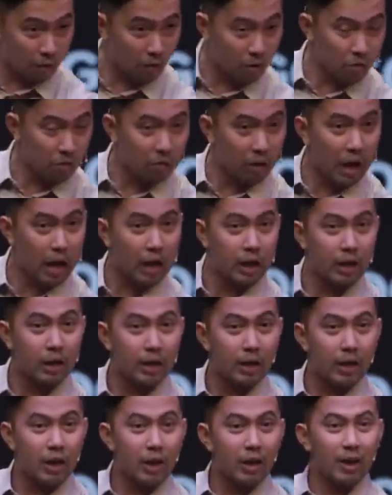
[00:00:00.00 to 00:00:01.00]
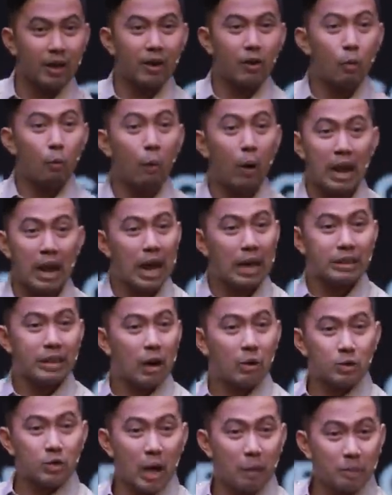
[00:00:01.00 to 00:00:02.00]
ako ah. Wala
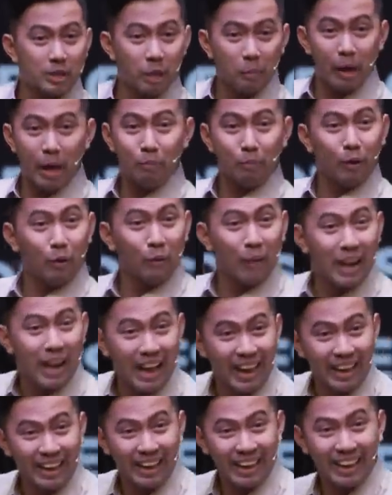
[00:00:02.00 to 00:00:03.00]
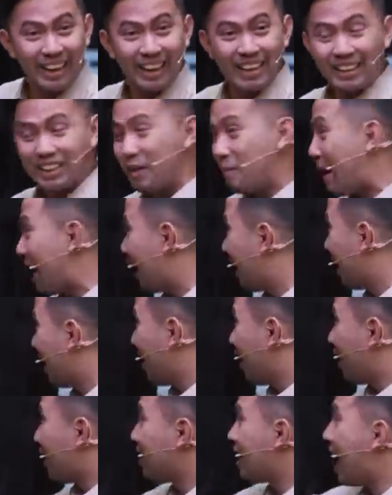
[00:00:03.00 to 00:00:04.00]
daw. Sabi sa Bible, wala eh. 'Di ba?
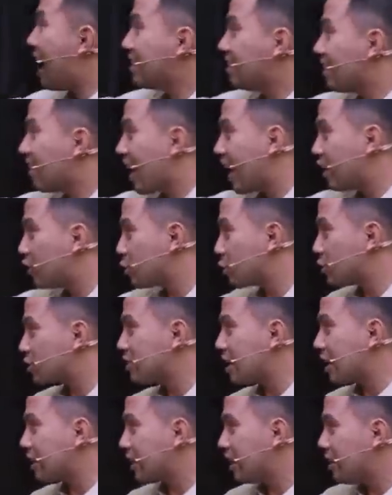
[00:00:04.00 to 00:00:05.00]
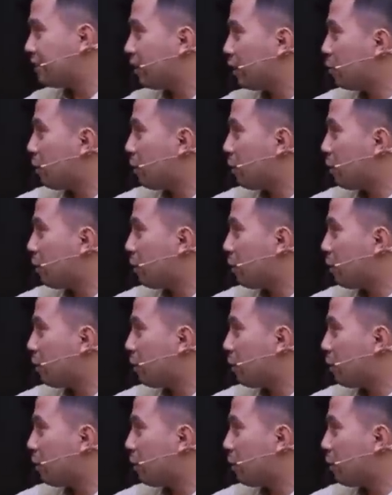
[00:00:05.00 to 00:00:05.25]
none righteous, not even